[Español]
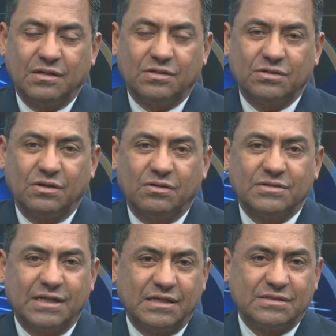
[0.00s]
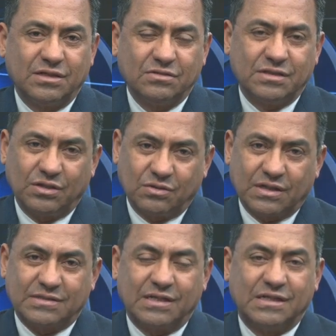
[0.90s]
no solo no se les dio, sino
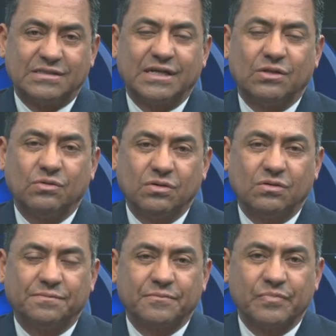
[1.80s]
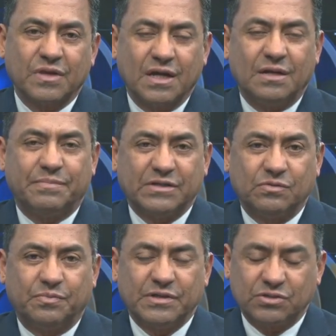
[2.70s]
que se les redujo el
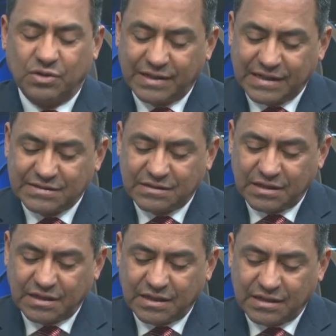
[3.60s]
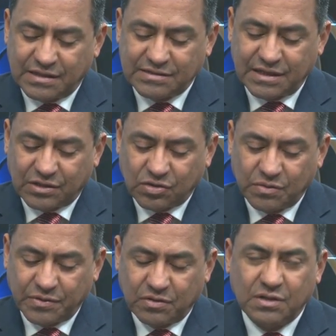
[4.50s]
presupuesto en este, en este
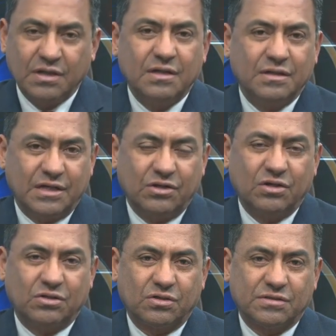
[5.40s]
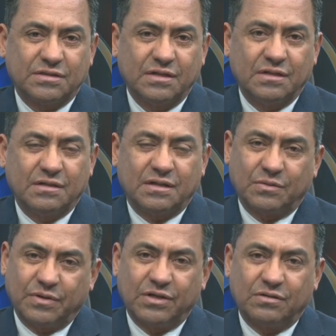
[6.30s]
rubro y en otros que
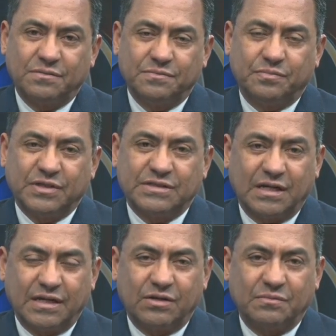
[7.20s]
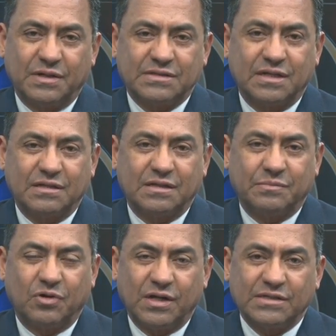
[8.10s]
bueno, pues salieron bastante
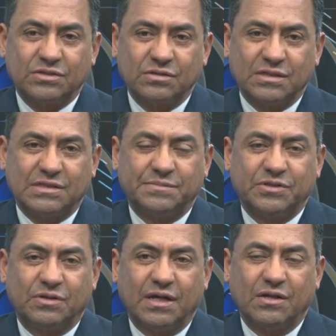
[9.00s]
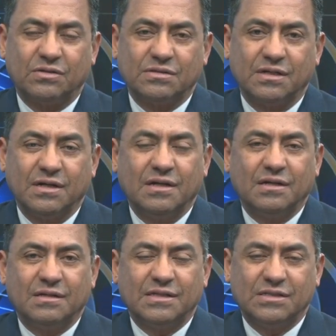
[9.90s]
molestos, decepcionados,
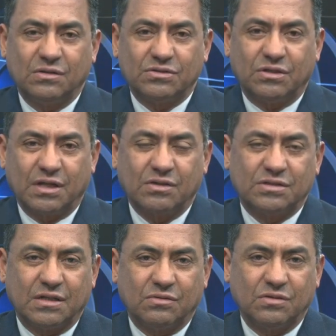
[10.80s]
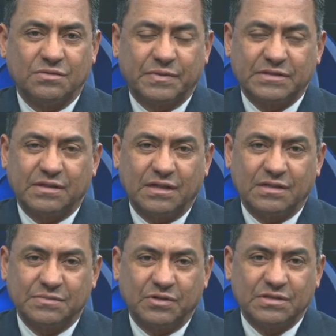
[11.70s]
desilusionados algunos
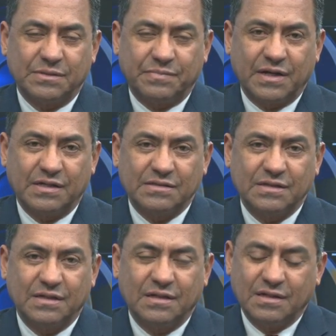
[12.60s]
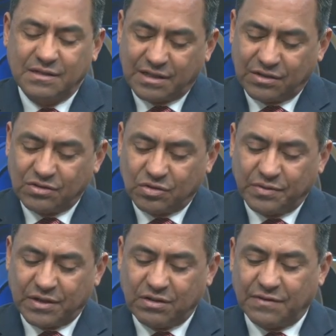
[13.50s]
presidentes municipales que no
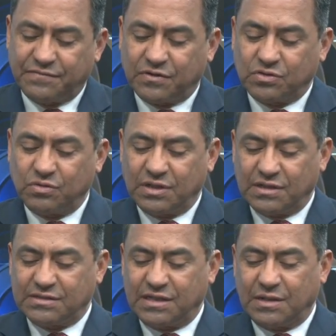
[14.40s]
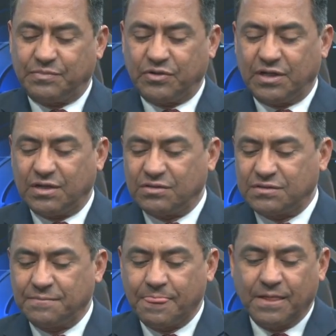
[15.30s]
tuvieron la fortuna de ser
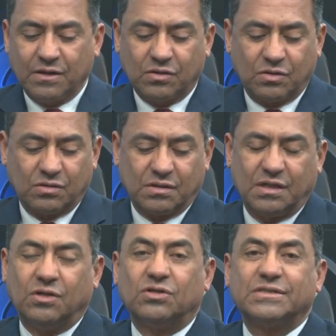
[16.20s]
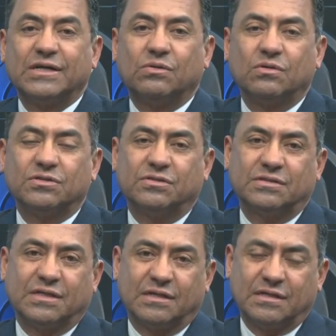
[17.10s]
apoyados con los recursos
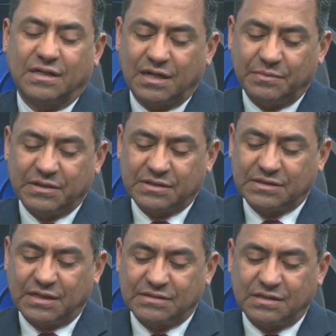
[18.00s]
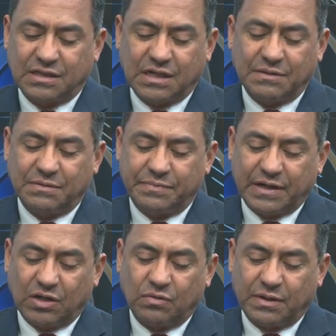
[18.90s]
que generalmente se les entregaban
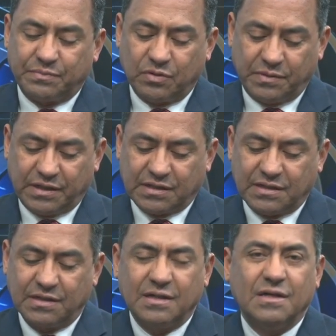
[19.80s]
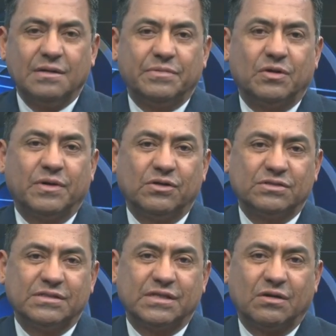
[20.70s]
para obra pública. Pero bueno,
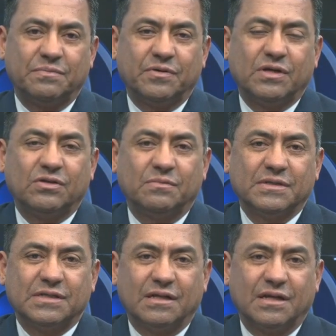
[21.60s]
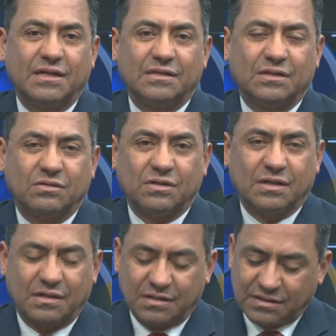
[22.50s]
este será un poquito más adelante con
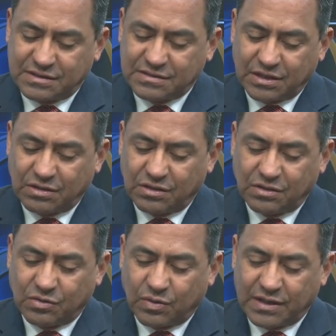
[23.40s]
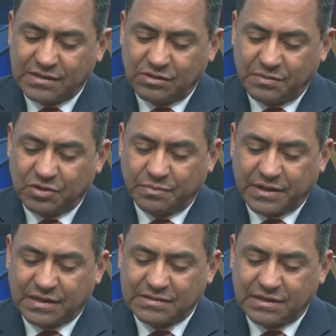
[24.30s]
el licenciado Leodoro Juárez, lo invito
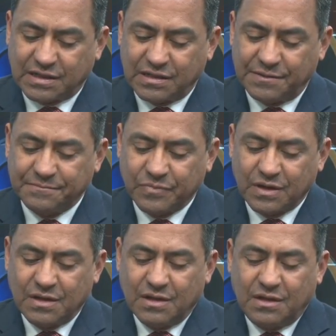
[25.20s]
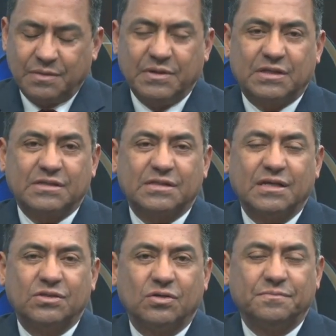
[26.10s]
para que se quede. Y mientras
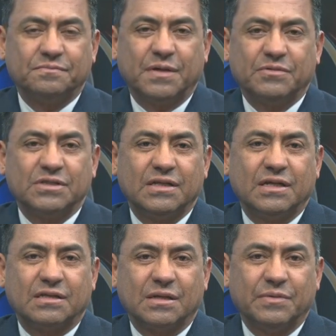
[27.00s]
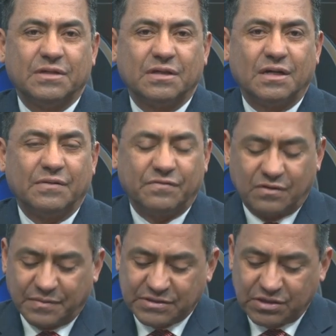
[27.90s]
tanto, vamos ya directamente a la
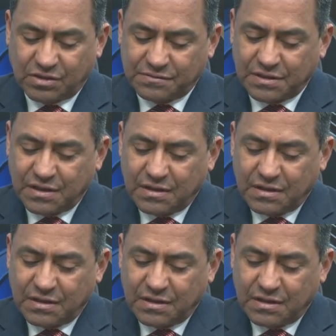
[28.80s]
información.